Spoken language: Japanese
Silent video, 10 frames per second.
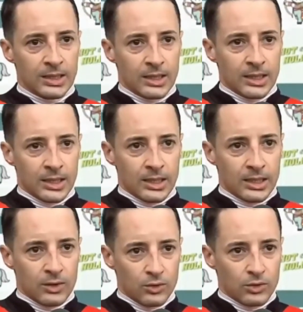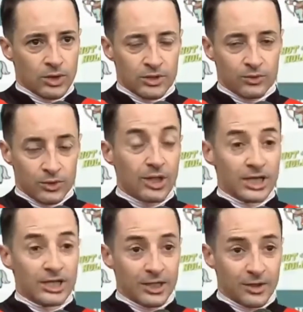えー、あの
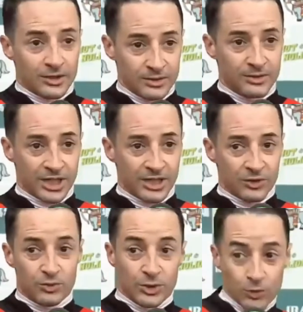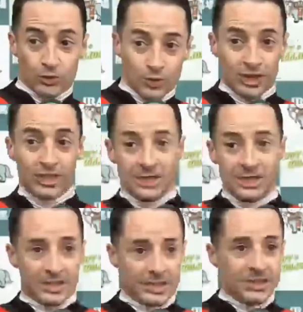グランアレグリアは、えー、伸びることができ
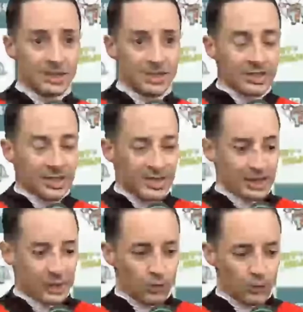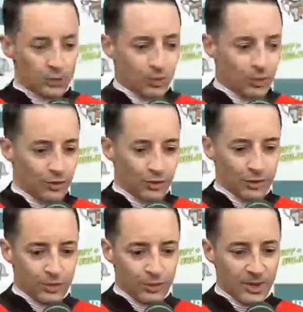た、えー
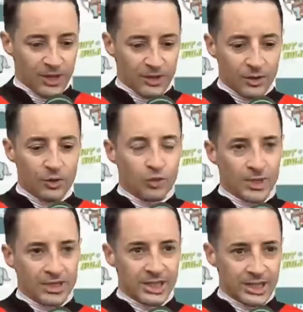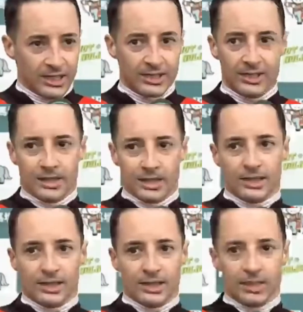とまあ、ゴールまで、
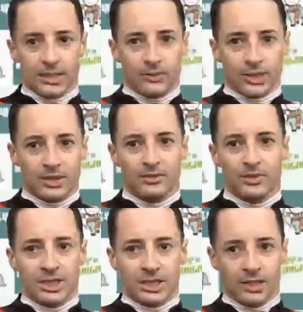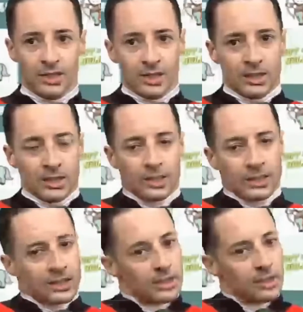えー、頑張ってくれた、
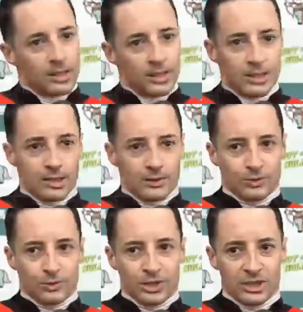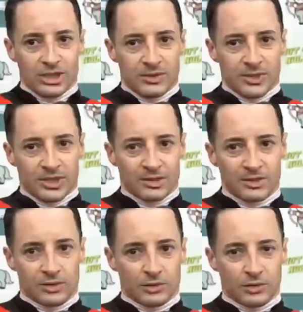えー、本当に、まあ、
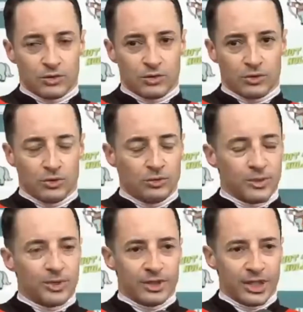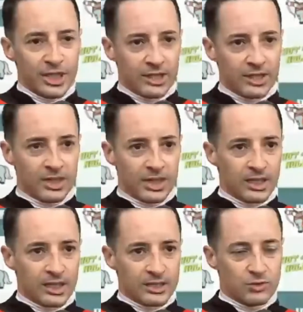こういうメンバーで、
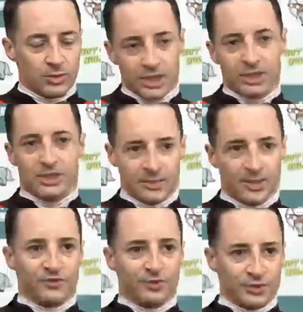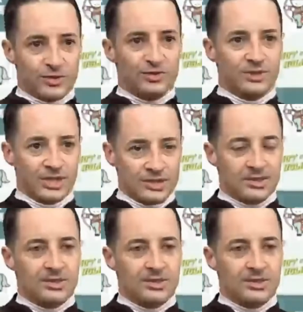えー、素晴らしいなパフォーマンスです。